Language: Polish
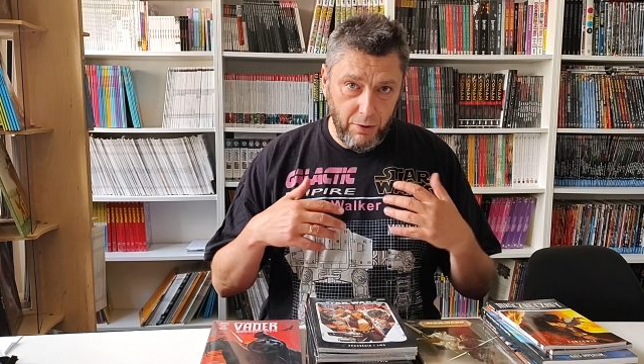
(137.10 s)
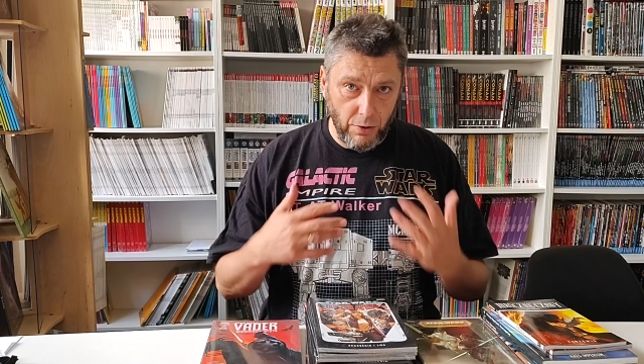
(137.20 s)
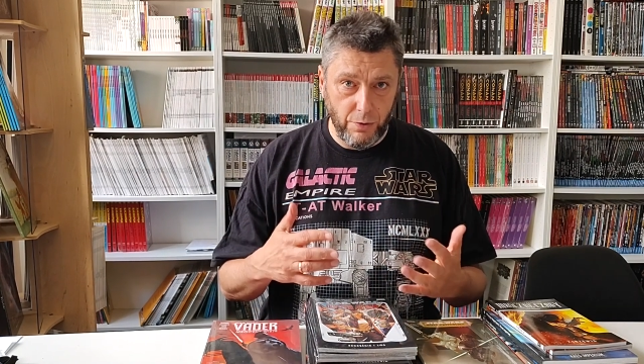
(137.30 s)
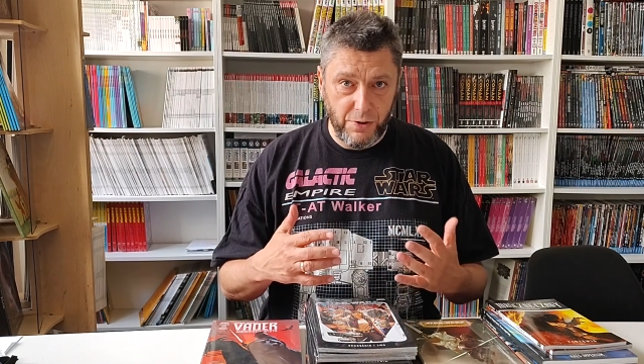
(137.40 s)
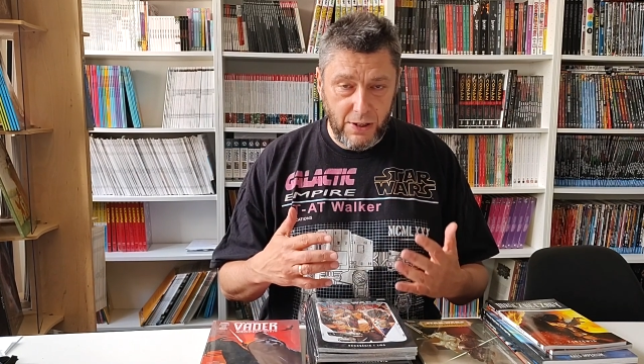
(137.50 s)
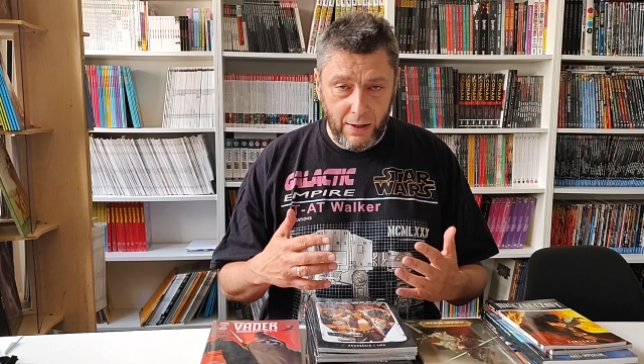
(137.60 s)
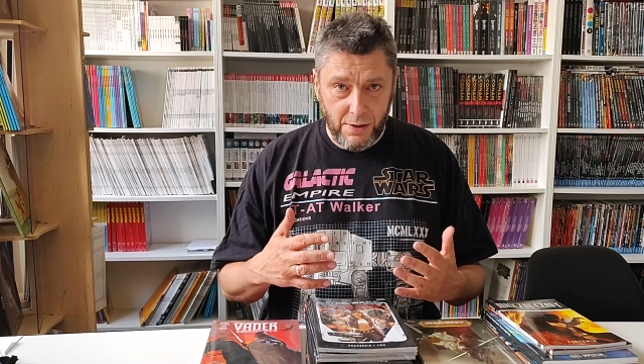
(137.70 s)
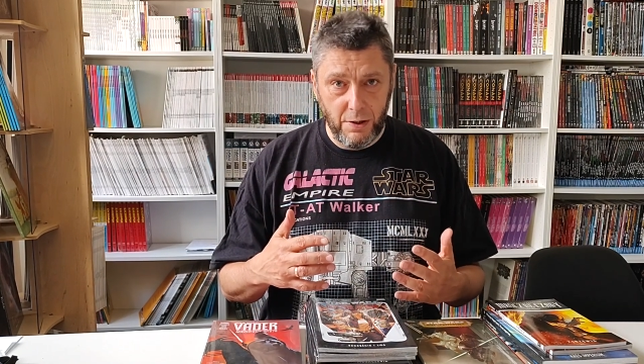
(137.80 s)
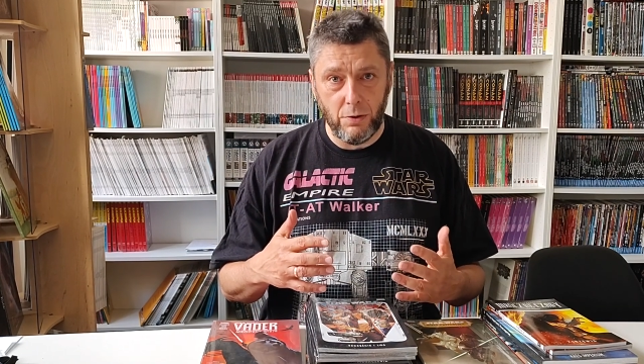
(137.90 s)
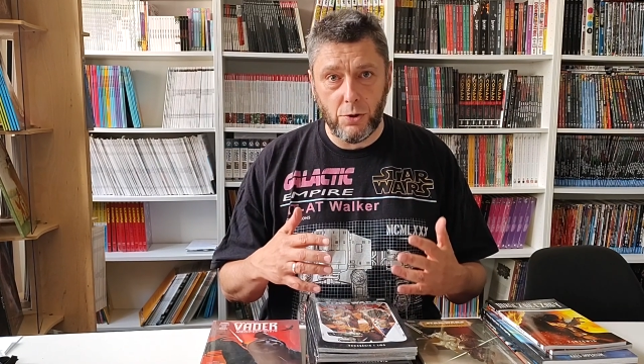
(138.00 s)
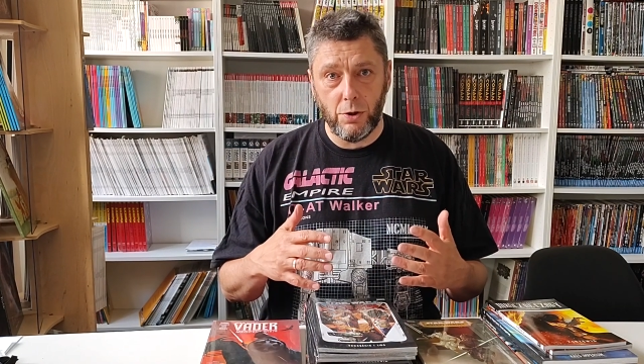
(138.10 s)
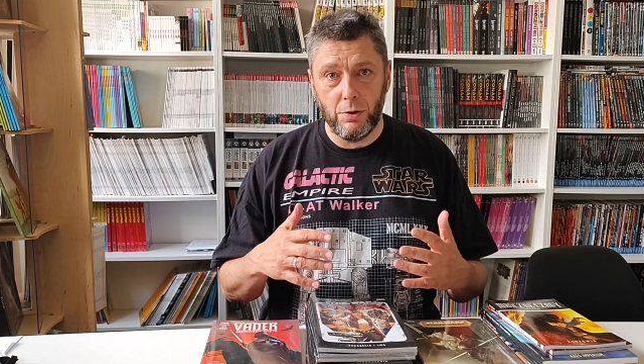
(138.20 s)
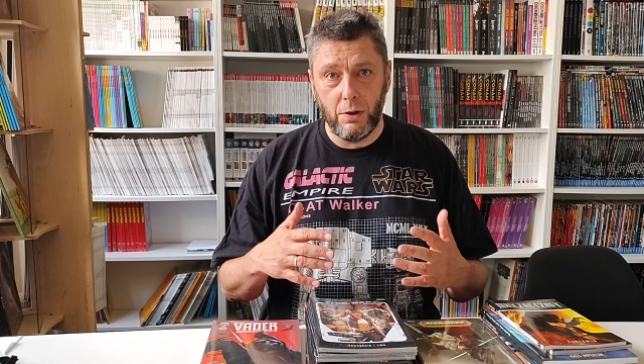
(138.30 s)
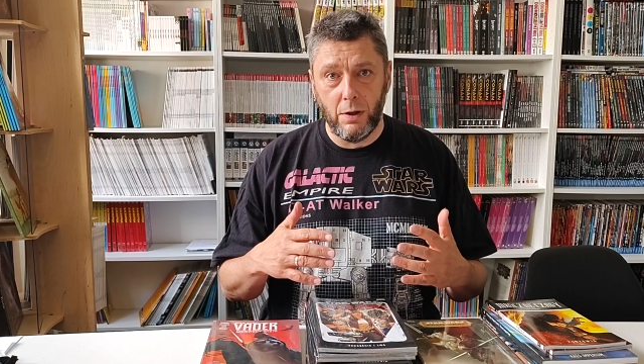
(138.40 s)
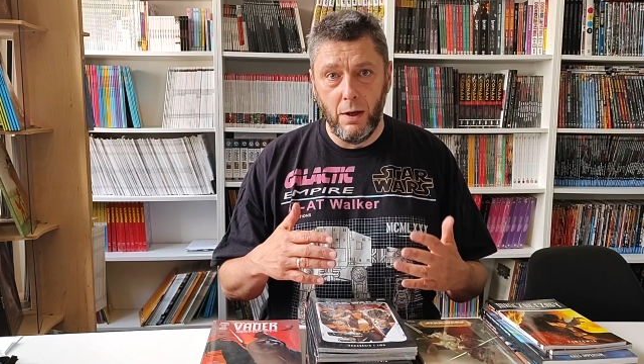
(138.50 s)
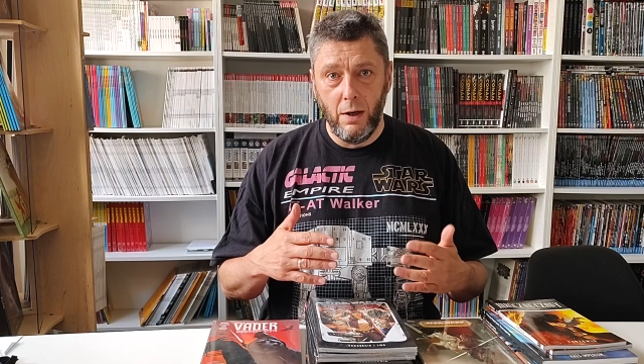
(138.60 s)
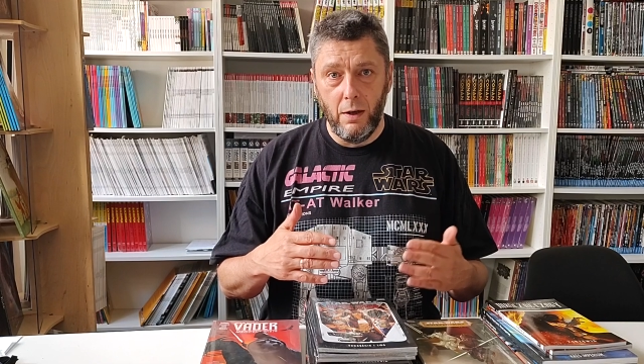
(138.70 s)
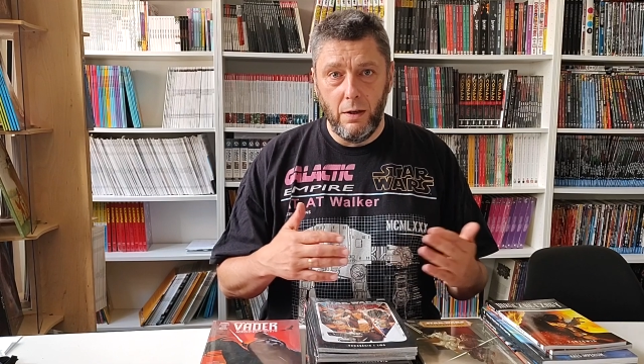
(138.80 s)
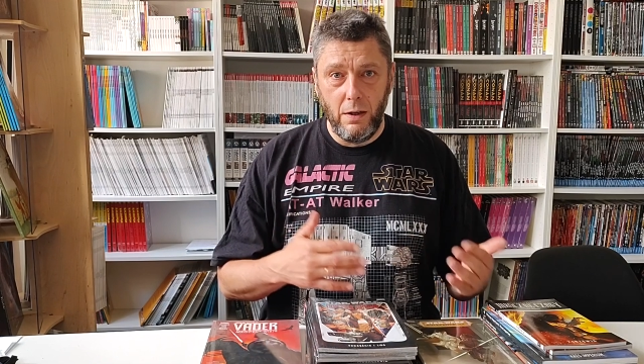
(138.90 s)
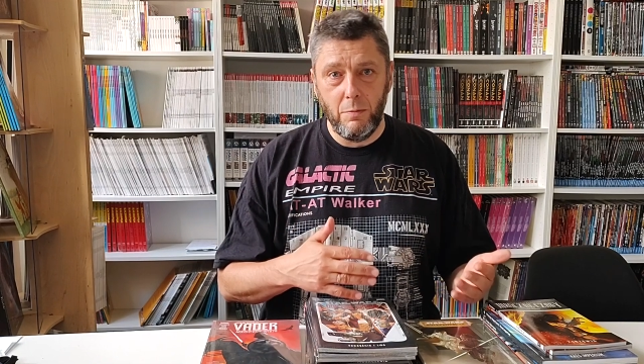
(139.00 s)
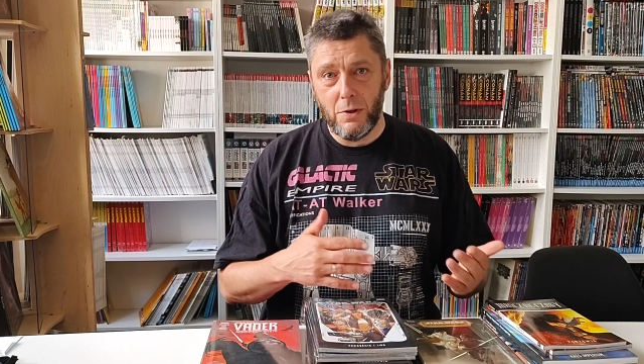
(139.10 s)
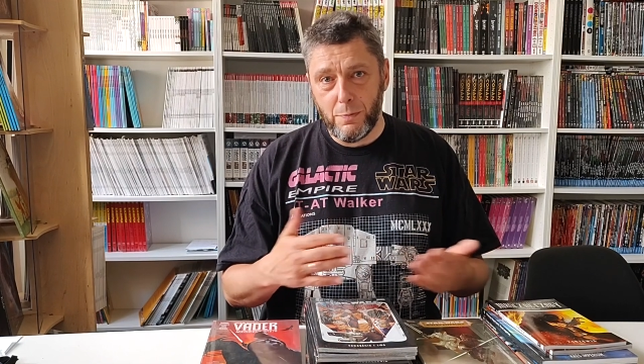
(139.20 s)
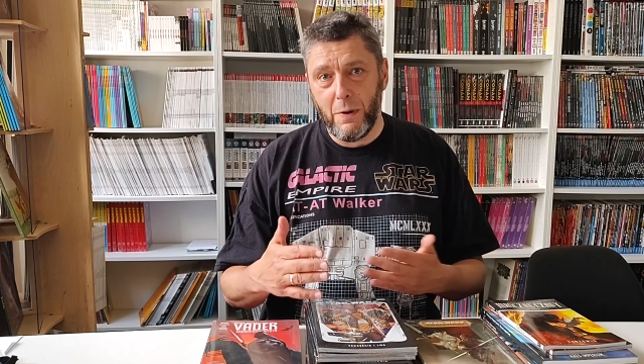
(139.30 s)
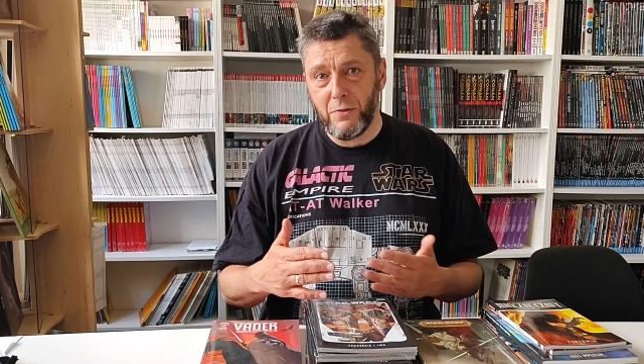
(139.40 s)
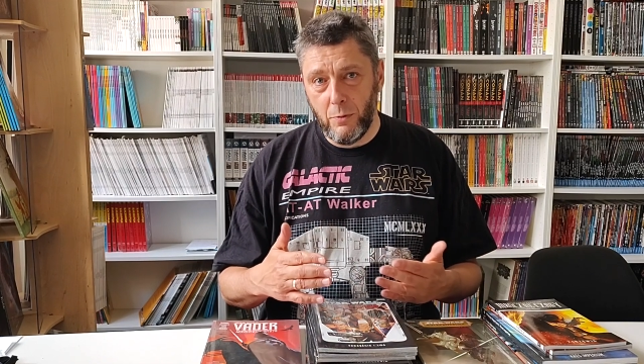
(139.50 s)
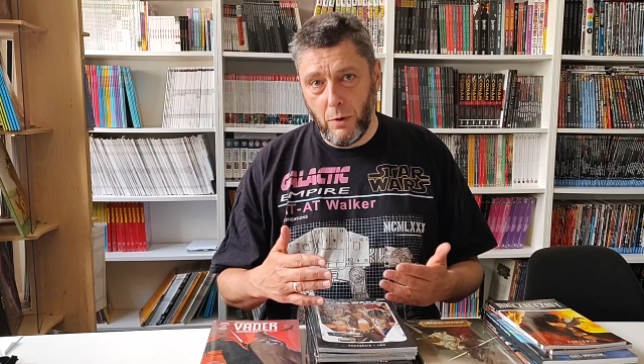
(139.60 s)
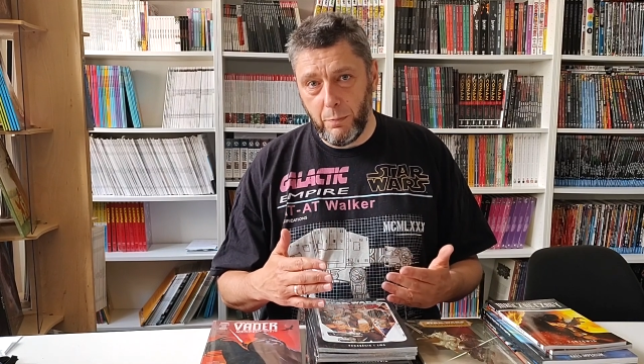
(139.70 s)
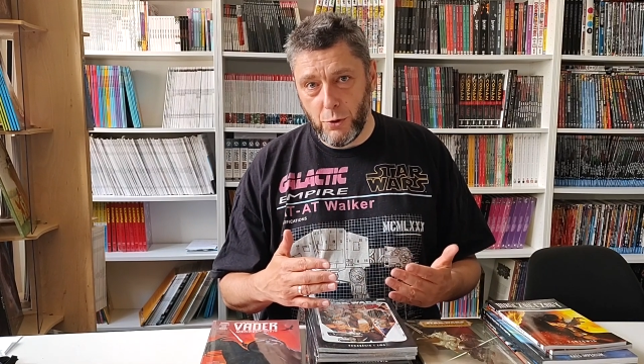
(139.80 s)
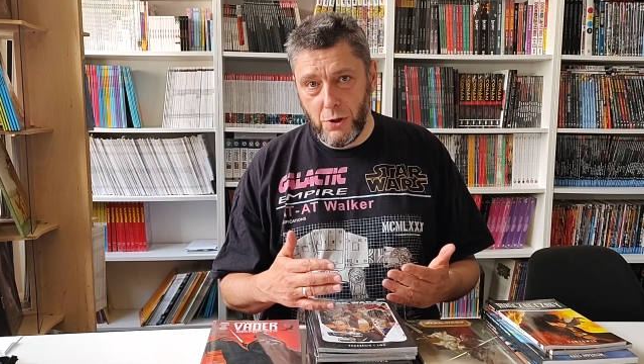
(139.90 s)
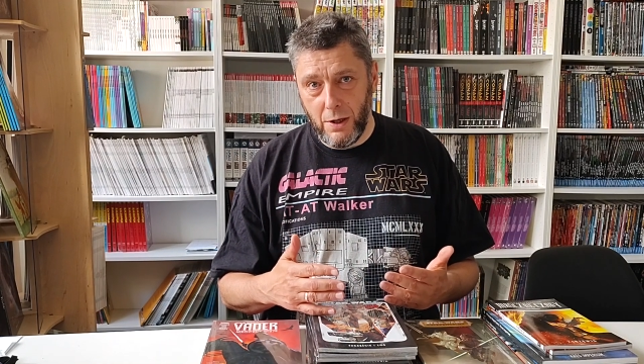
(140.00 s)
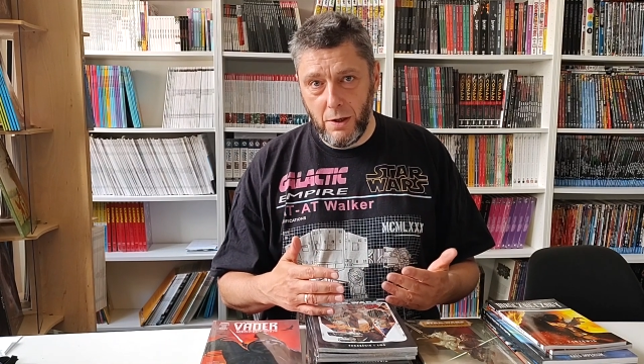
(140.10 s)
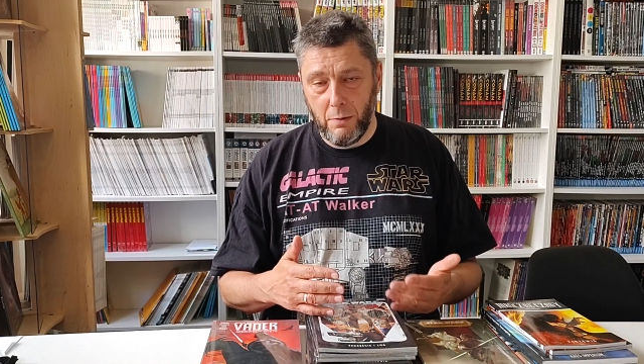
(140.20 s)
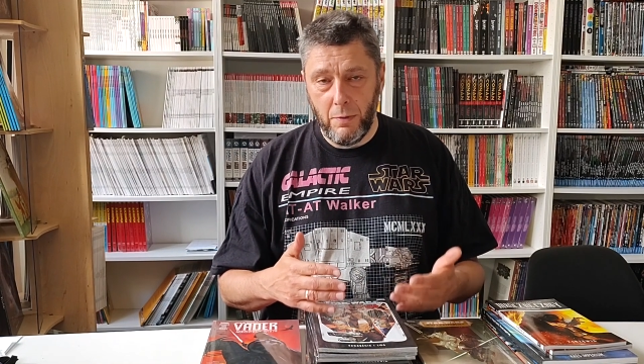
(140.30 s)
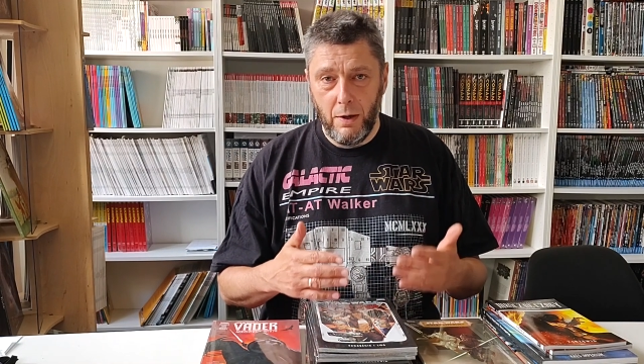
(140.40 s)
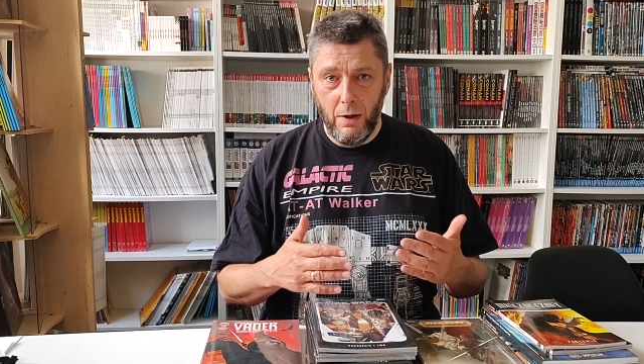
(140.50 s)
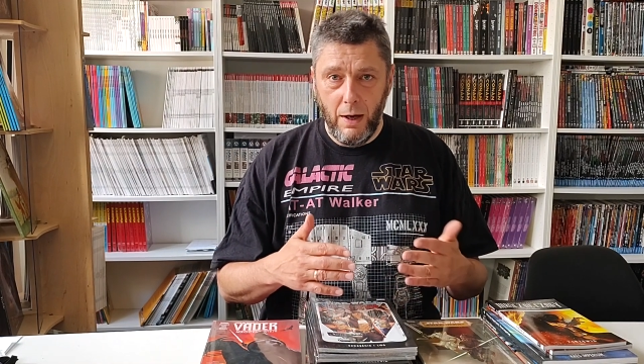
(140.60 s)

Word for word: wychodzą w Stanach Zjednoczonych i my z pewnym opóźnieniem,